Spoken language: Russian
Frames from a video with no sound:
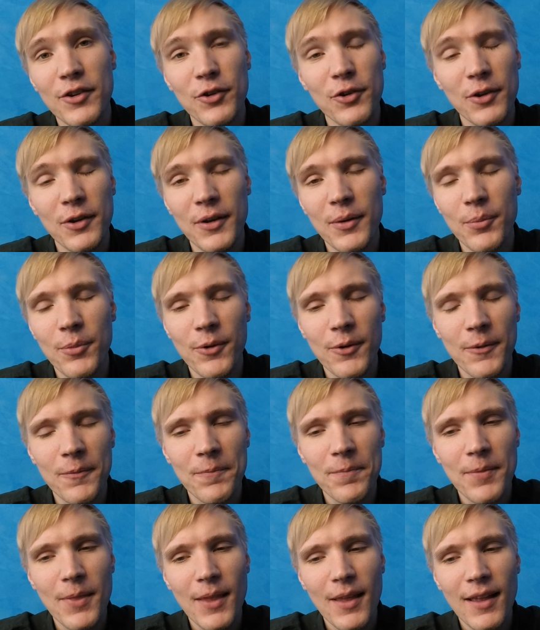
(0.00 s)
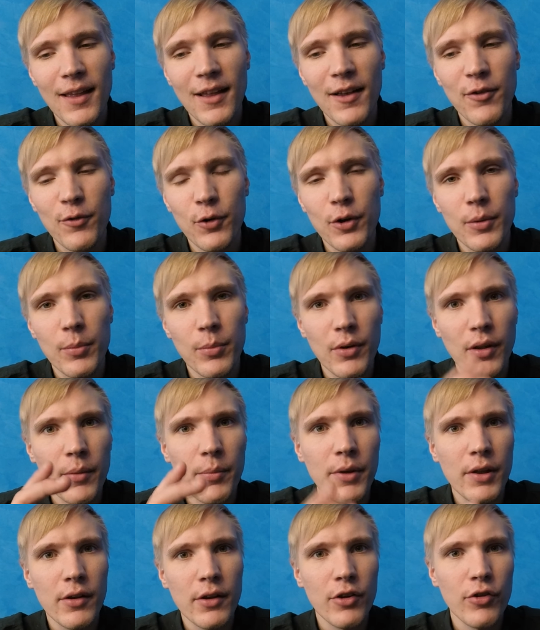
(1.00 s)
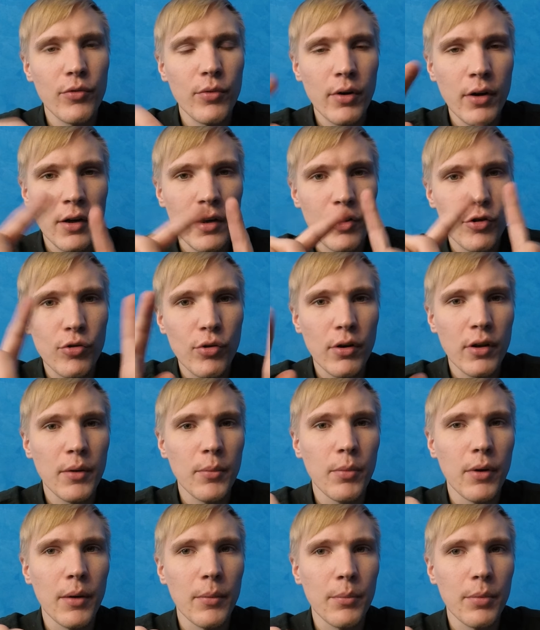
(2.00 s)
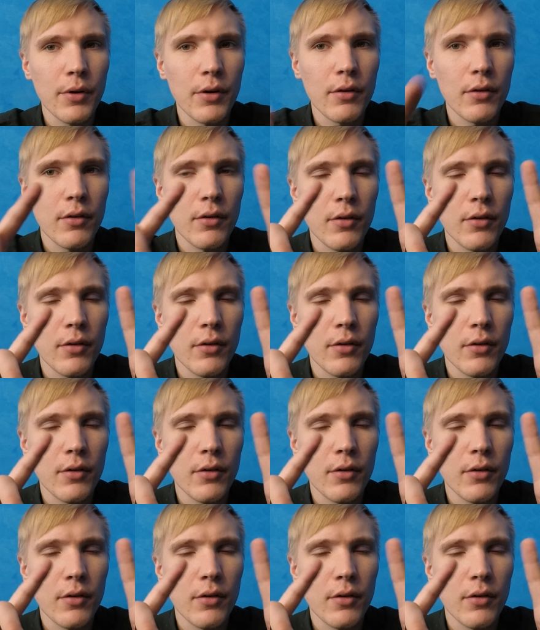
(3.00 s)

еще не было. Вот, была белая четверка и черный бампер.